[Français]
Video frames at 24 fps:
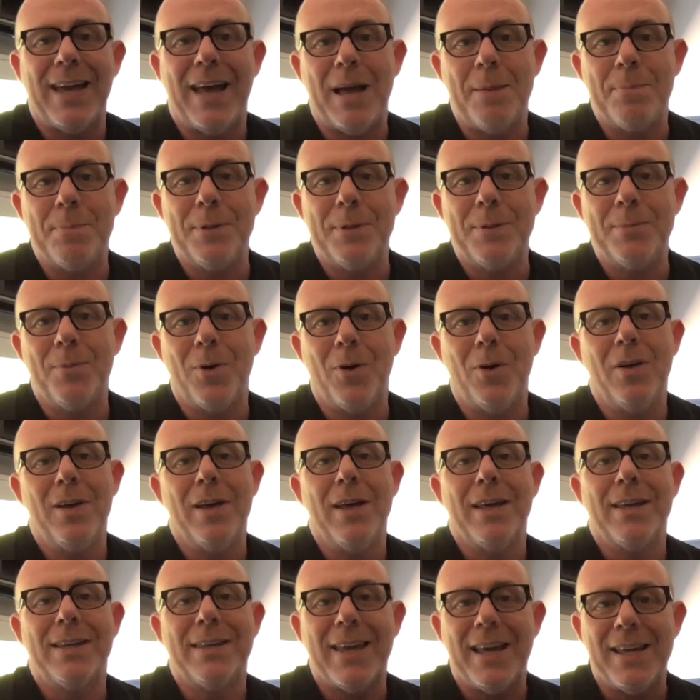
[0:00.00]
rapidement
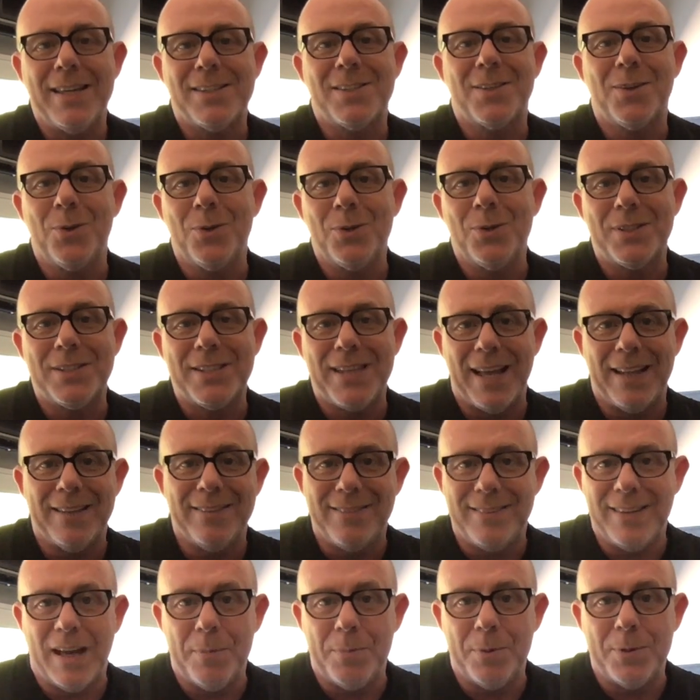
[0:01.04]
qu'est-ce que le scan
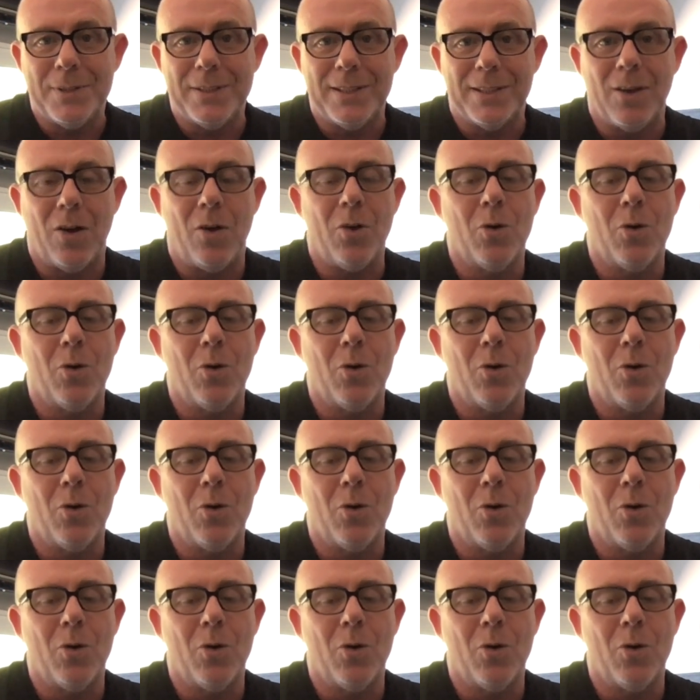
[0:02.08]
thérapeutique.